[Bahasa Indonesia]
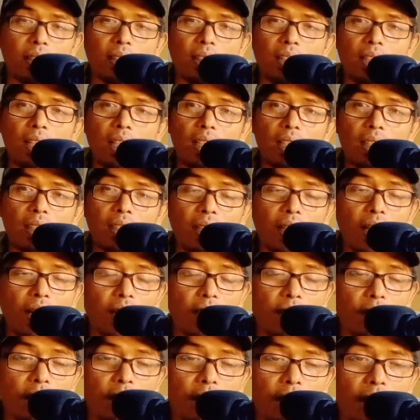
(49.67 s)

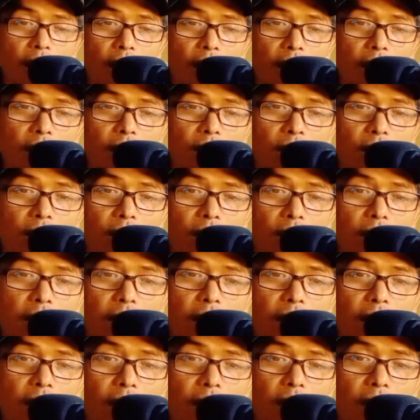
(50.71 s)
kiai-kiai yang
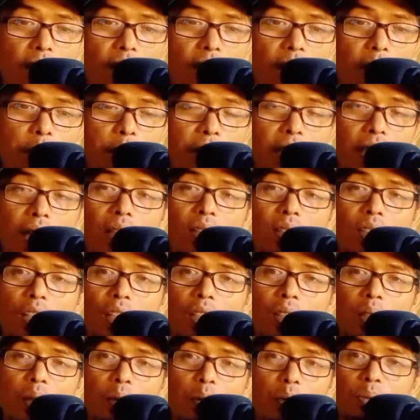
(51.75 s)
uh,
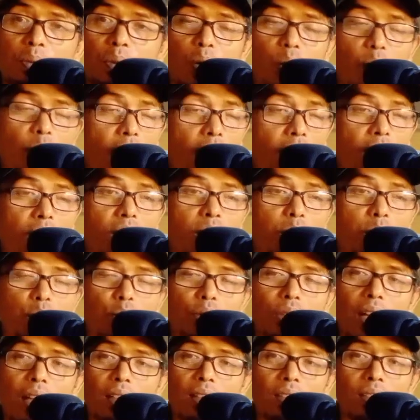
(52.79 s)
pesantrennya puluhan ribu
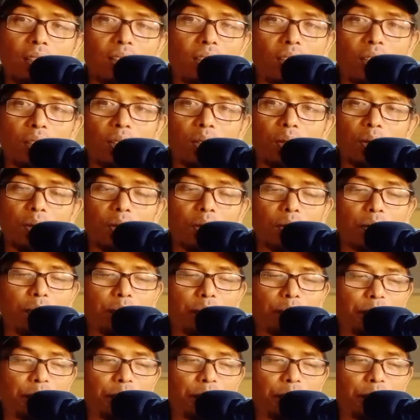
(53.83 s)
santri itu